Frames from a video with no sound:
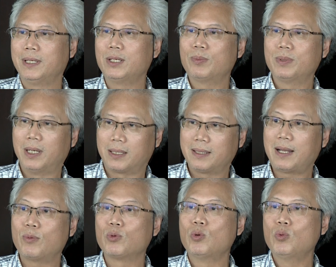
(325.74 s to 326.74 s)
ký cũng được,
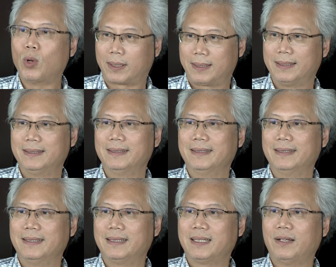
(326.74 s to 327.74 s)
theo đúng luật
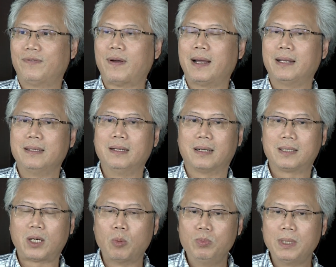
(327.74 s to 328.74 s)
thì phải
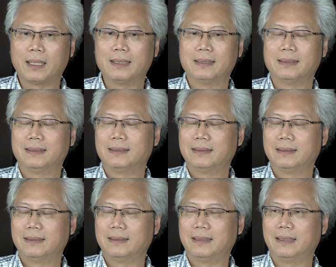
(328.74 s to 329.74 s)
được công nhận
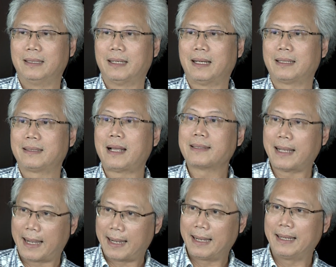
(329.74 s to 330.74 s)
là tác
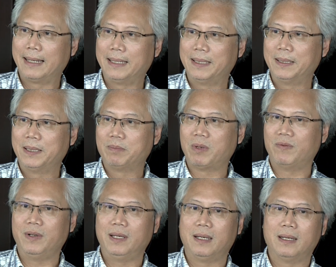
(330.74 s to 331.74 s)
giả. Bởi
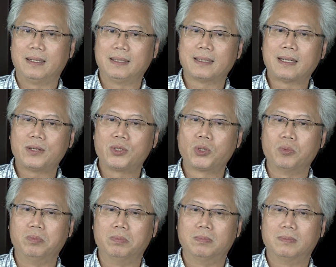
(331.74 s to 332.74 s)
vì à, người ta
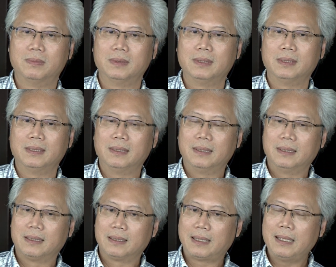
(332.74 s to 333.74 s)
dùng
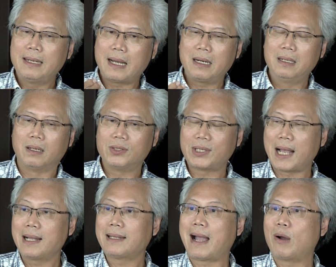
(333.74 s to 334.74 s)
cái năng lực
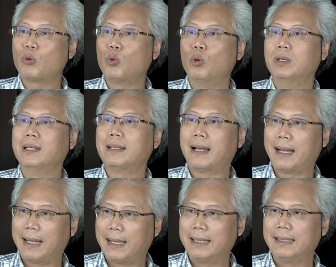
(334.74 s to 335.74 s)
sáng tạo của người ta
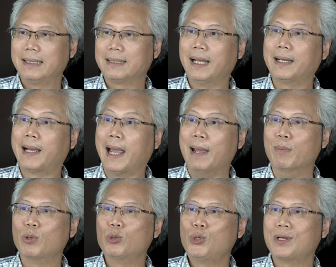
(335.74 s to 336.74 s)
để kể
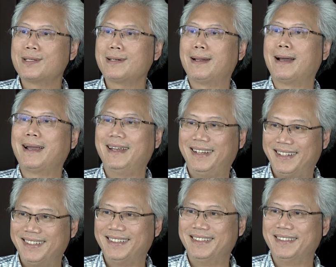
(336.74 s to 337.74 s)
một câu chuyện rất là hay
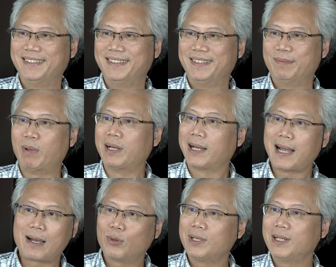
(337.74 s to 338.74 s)
mà người
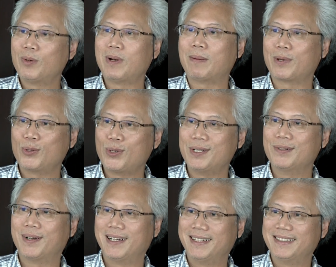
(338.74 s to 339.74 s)
khác có khi không làm được câu chuyện như vậy